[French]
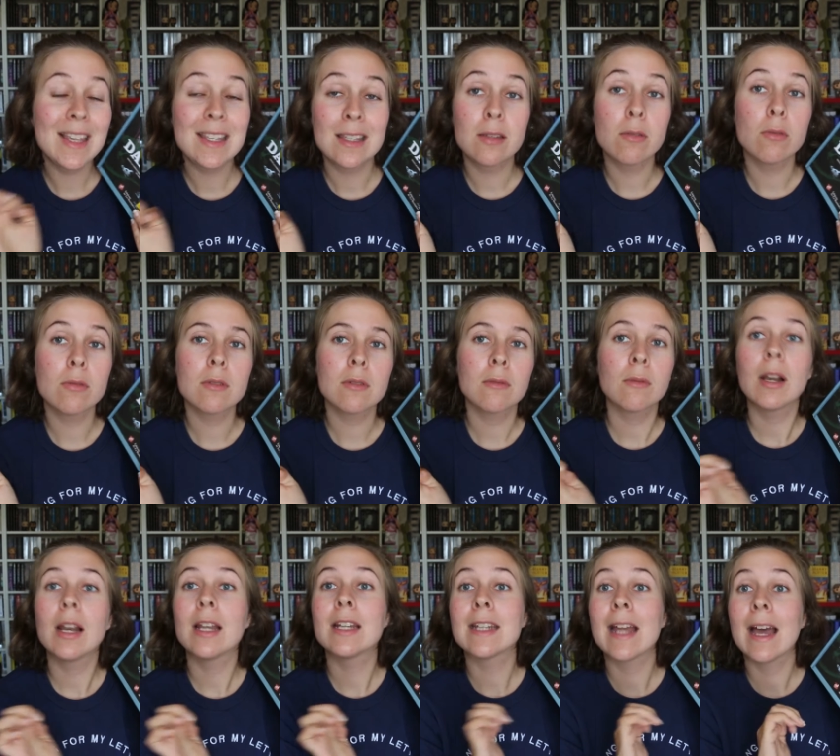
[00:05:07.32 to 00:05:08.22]
des sciences.
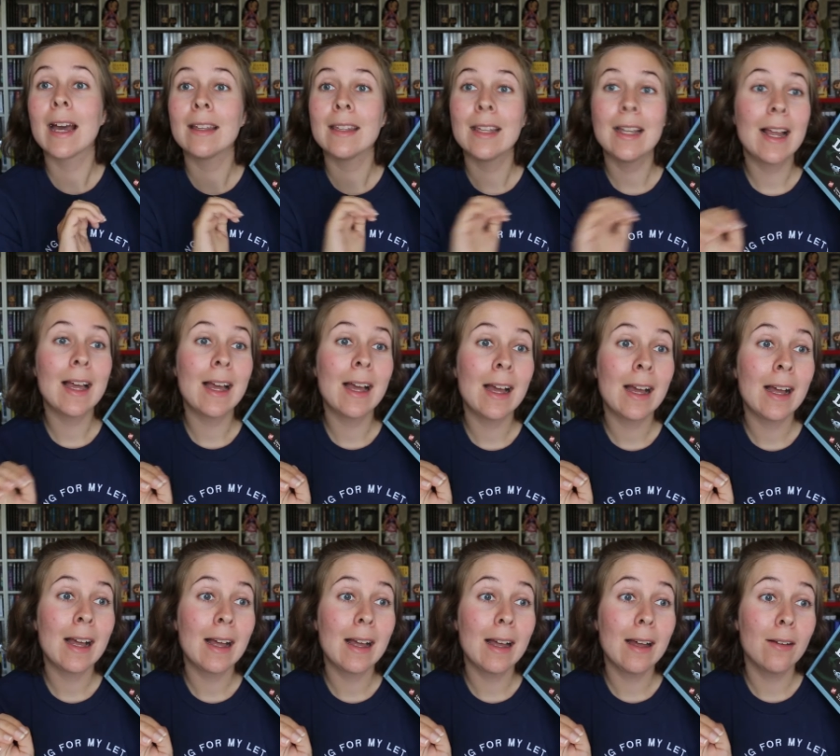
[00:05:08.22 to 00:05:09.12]
Voilà, j'ai arrêté
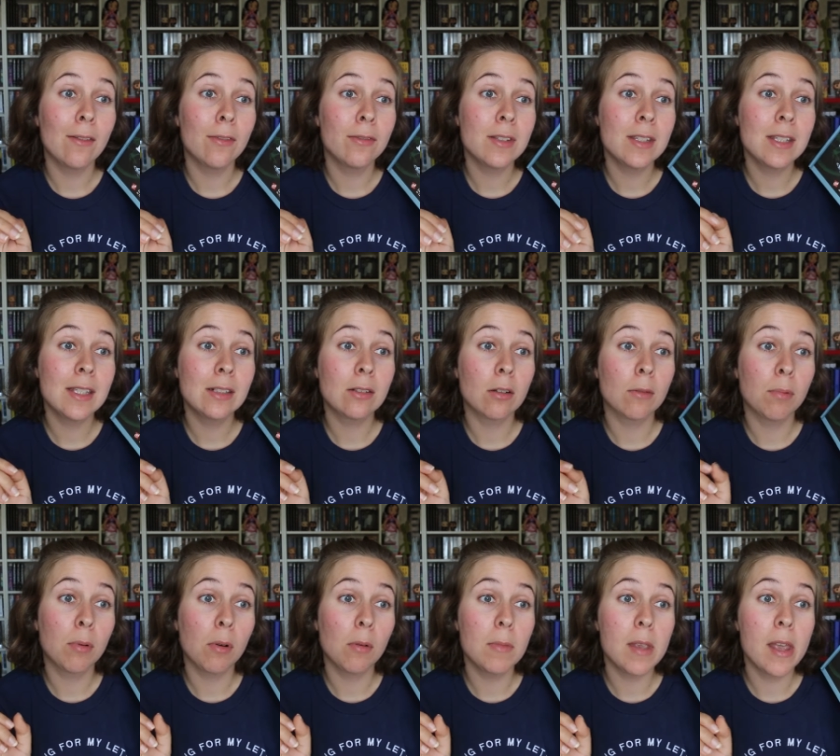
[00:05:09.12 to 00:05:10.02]
la physique en
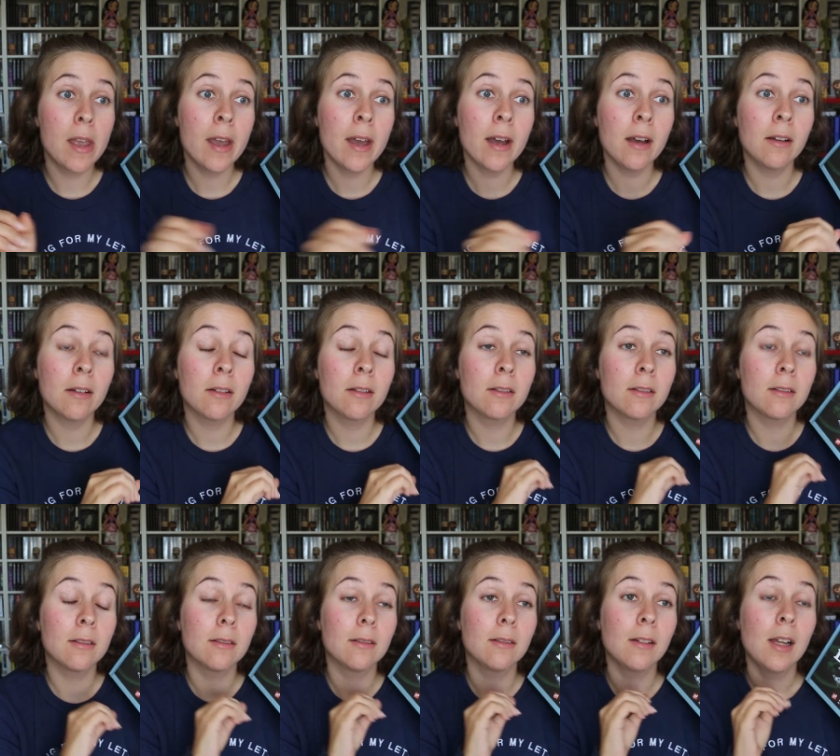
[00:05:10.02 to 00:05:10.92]
première.
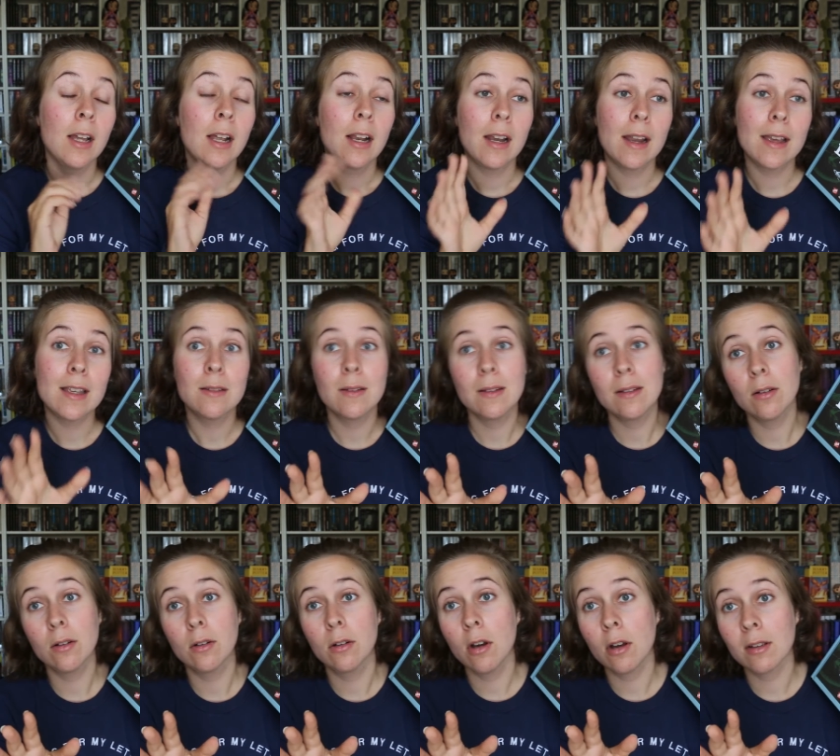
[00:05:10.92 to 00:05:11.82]
Euh, la
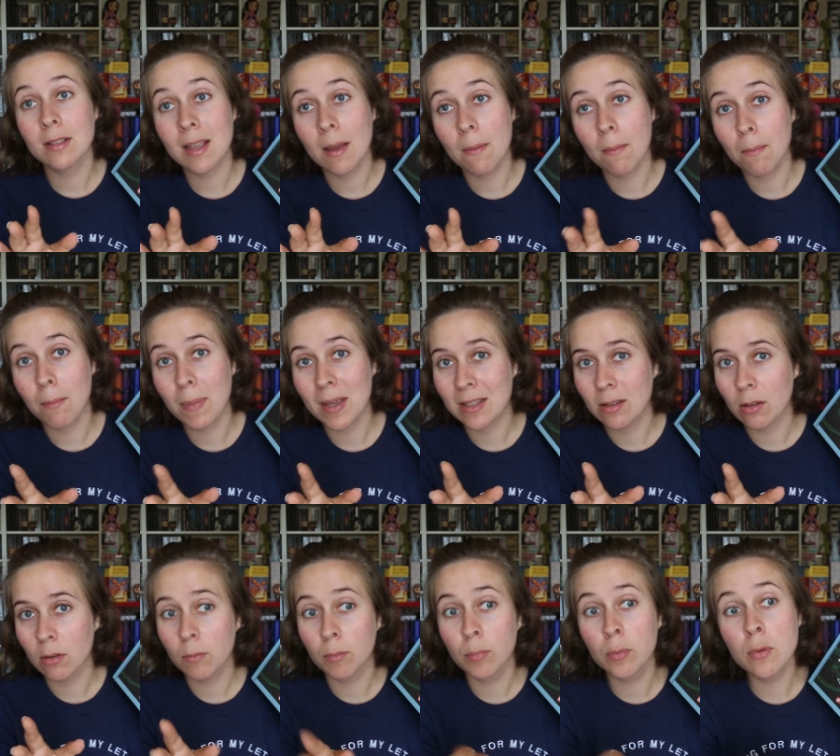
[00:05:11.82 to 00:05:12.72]
SVT encore, ça me
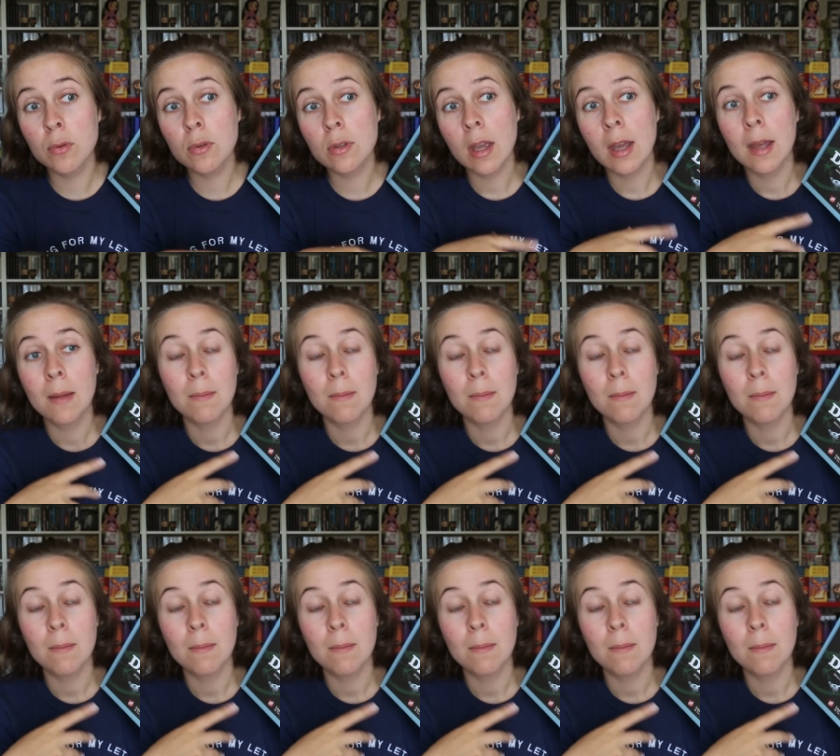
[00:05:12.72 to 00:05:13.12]
passionne plus,